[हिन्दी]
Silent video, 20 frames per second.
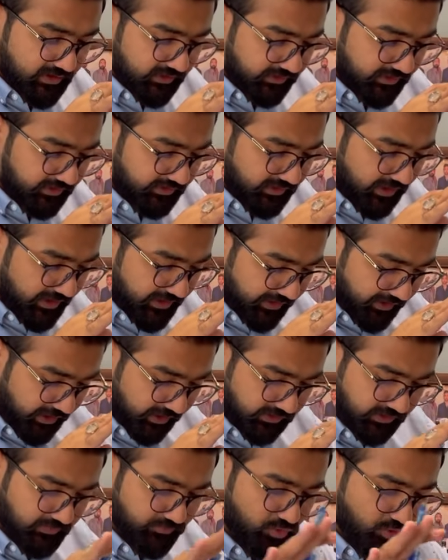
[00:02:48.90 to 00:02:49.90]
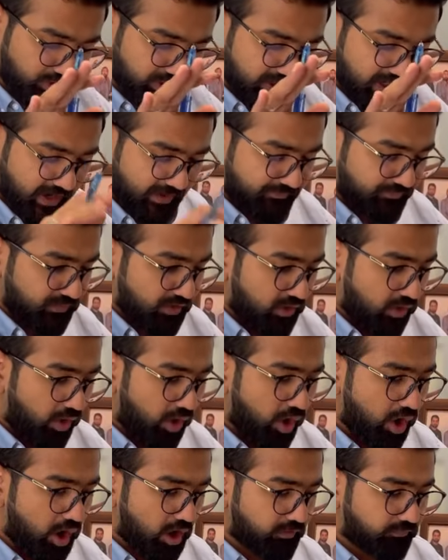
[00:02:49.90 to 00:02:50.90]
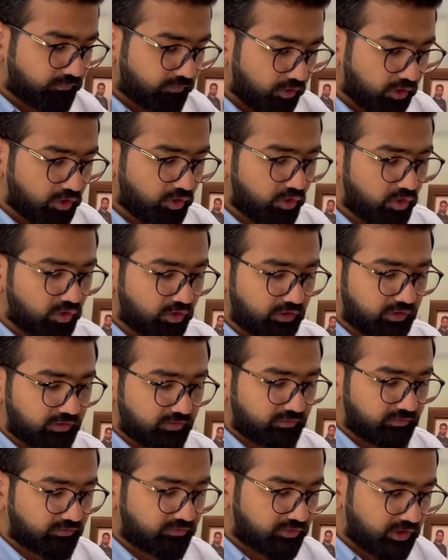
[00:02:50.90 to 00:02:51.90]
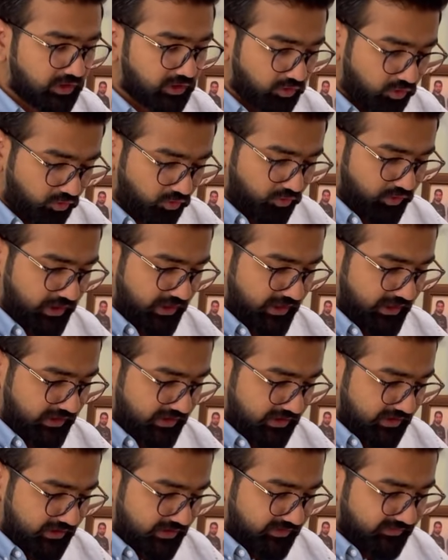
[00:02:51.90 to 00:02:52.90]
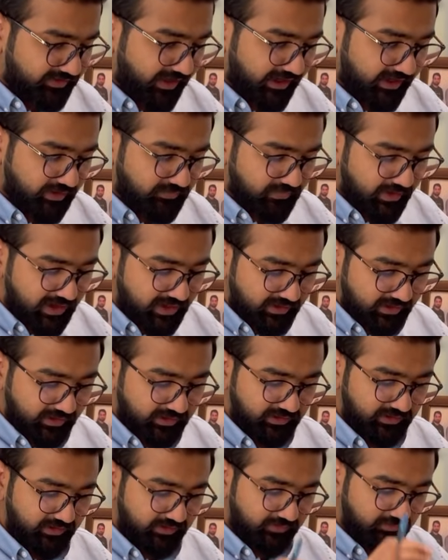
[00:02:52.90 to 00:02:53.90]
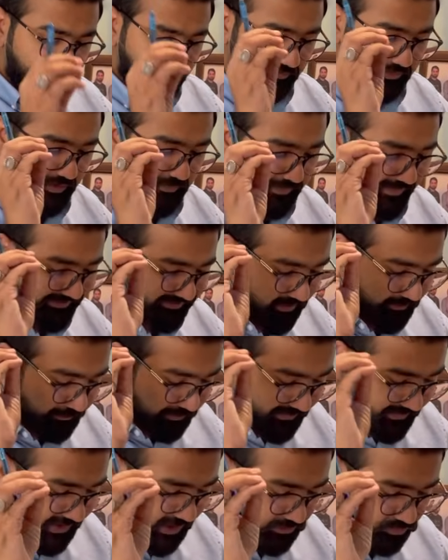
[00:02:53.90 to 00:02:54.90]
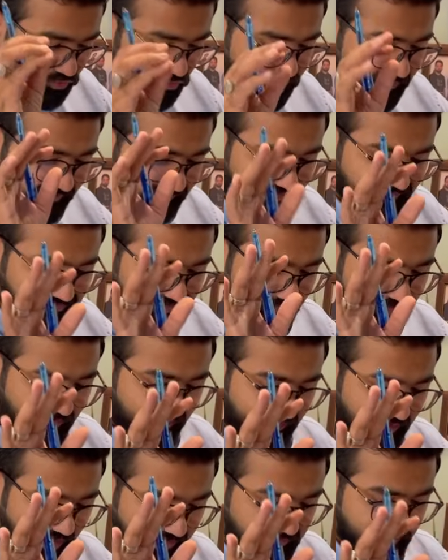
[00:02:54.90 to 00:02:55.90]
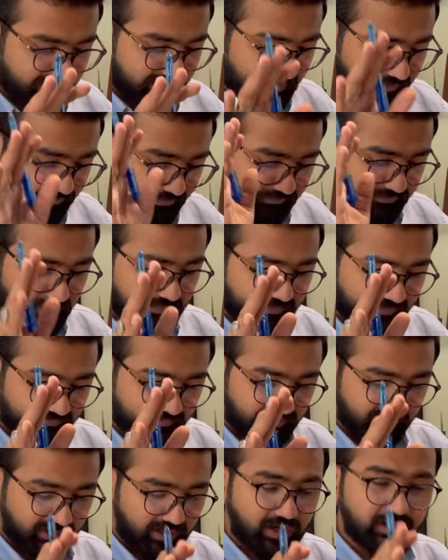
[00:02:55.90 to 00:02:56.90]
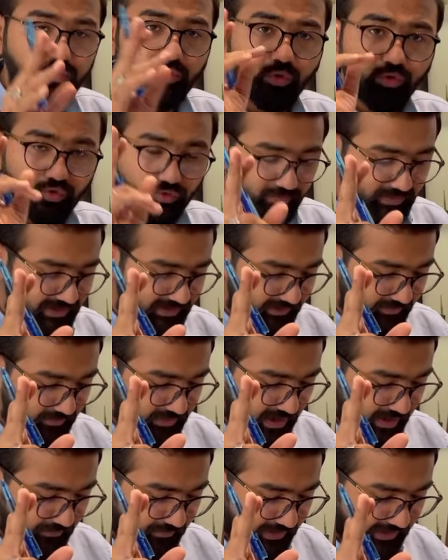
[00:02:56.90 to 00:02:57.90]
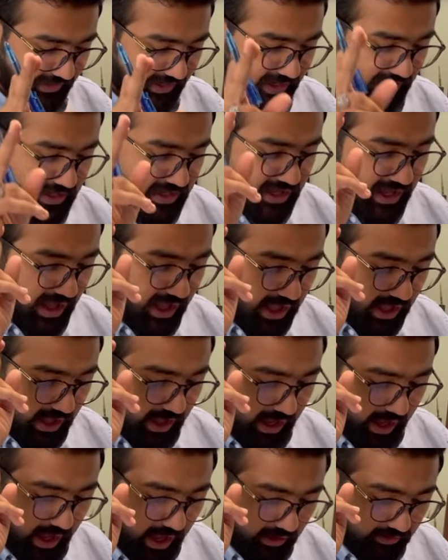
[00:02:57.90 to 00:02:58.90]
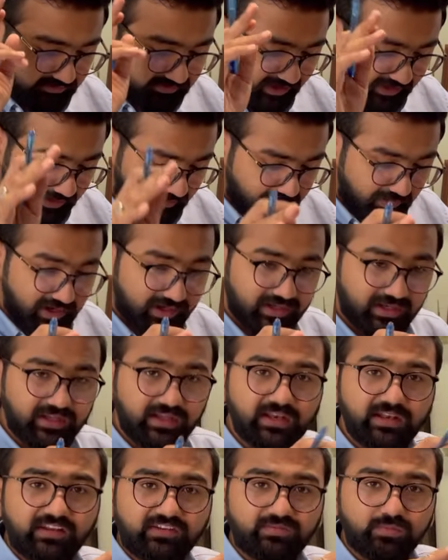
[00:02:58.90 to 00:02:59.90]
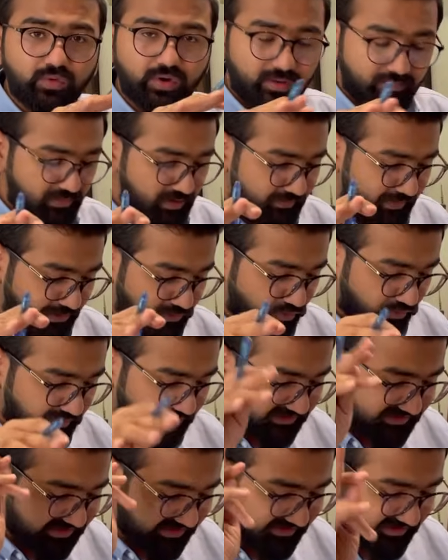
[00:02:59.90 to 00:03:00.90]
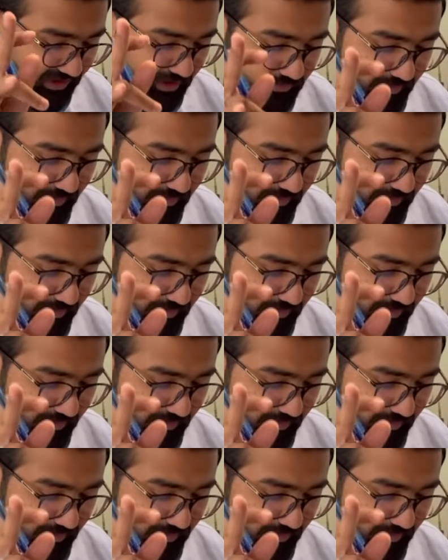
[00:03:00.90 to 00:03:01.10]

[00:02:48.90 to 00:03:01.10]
की तारीख ख़त्म हो गई है और वो लोग जिन लोगों ने सेकंड बैलेटिंग के पैसे 15 अक्टूबर तक जमा करा दिए थे 50 परसेंट कराई थी उनको बैलेटिंग में नाम मिलेगा सेकंड बैलेटिंग की लिस्ट मुकम्मल बंद होगी तीसरी